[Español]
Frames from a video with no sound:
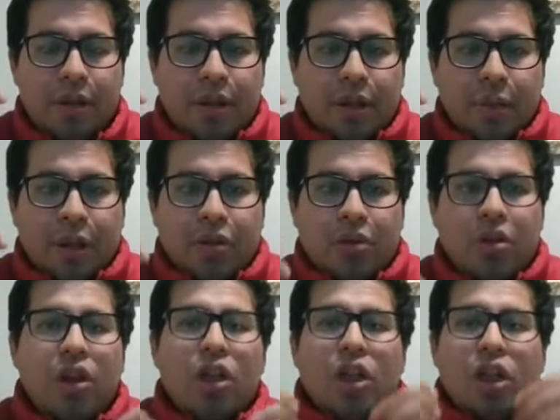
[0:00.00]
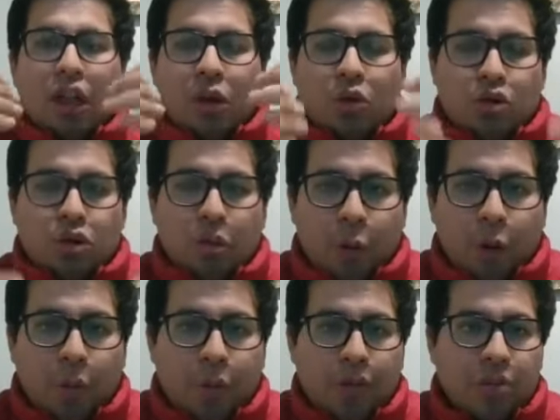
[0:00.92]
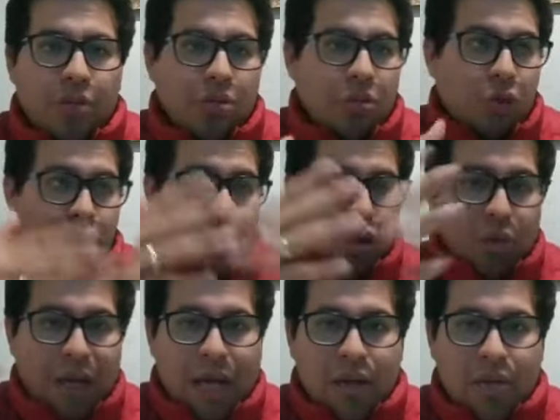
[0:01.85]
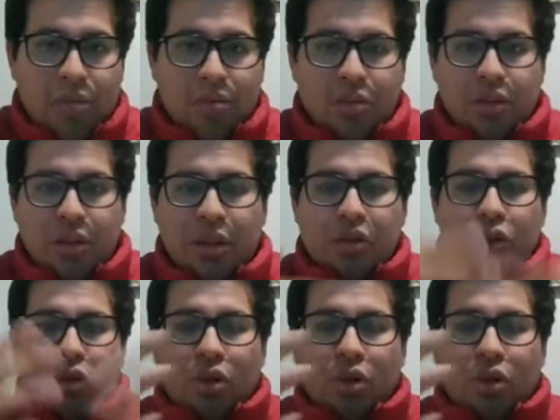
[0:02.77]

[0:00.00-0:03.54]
Repito, recursos propios, lo normal, ¿no es cierto?